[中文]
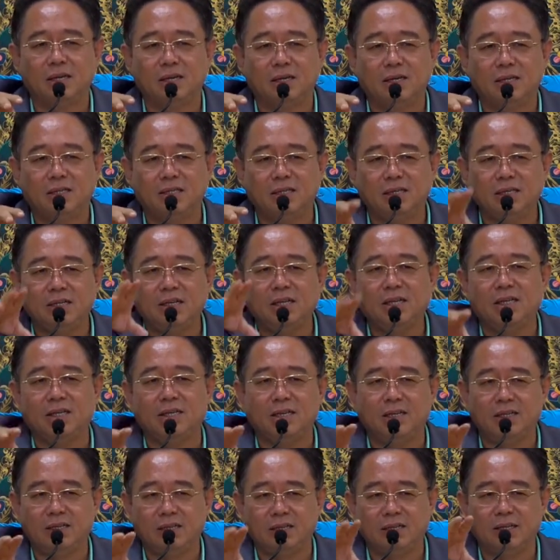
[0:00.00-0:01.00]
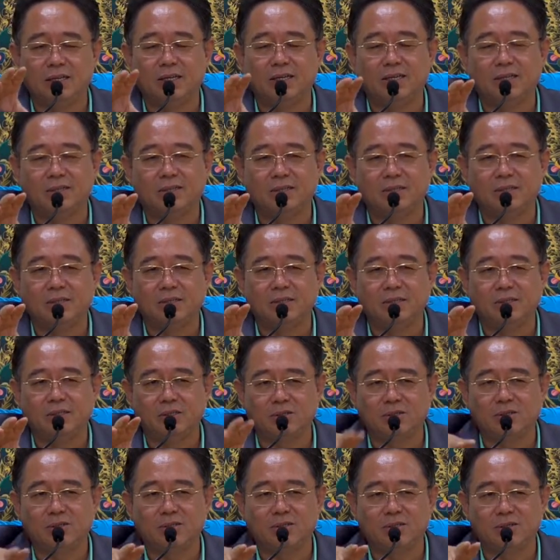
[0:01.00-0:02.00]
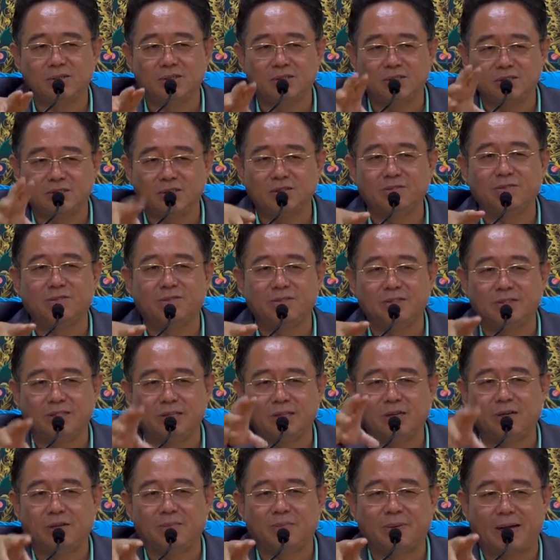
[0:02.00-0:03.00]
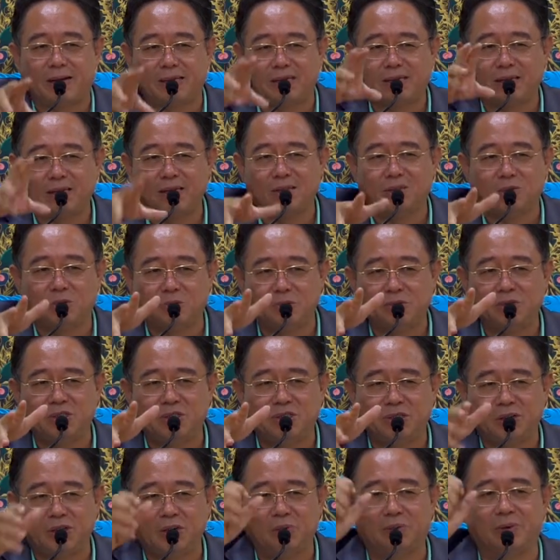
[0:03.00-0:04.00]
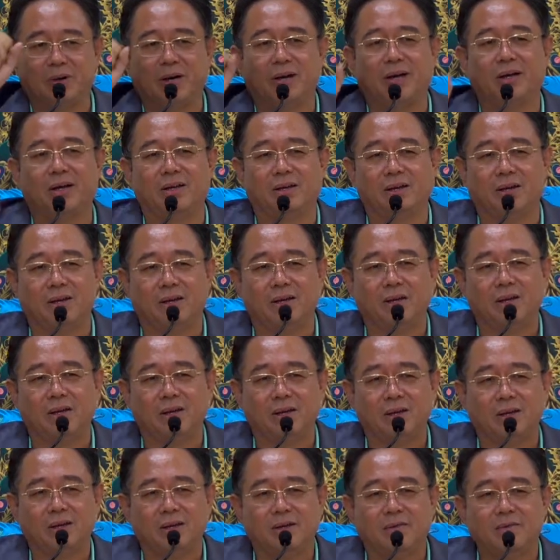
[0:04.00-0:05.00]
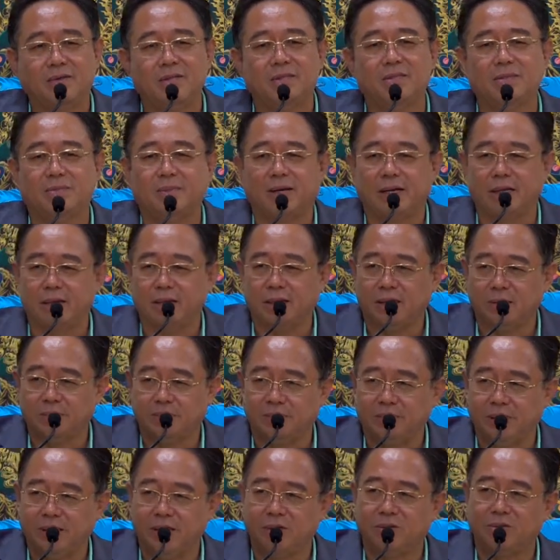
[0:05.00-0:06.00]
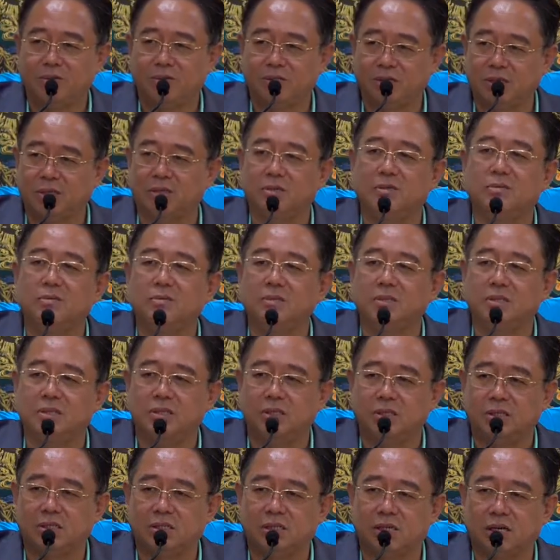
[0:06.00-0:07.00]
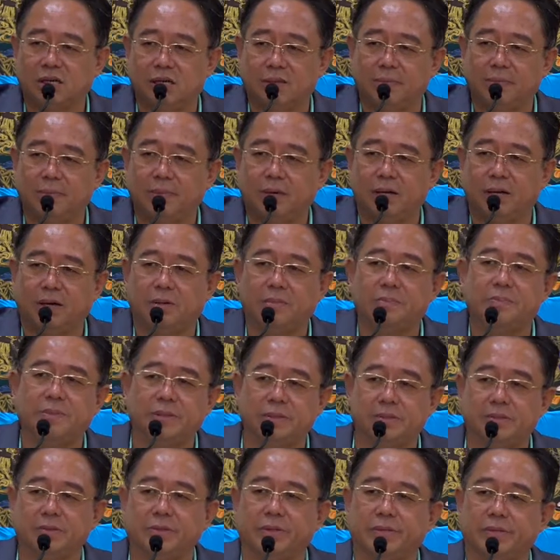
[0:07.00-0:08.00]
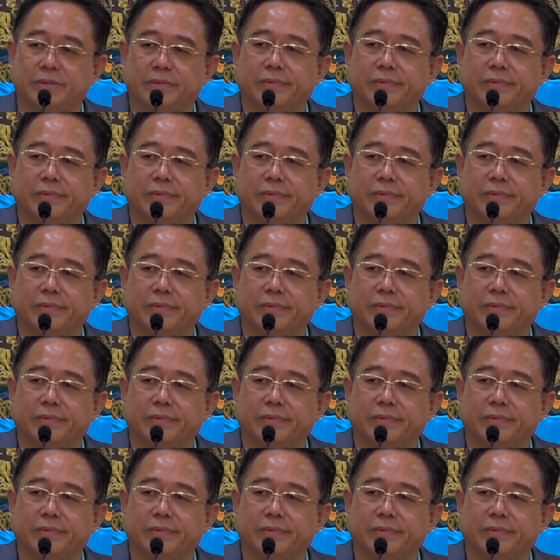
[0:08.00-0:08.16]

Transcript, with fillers: 心里的那个，就是师傅，你要把那个东西给我，为什么？你没有这个东西，你成不了本尊，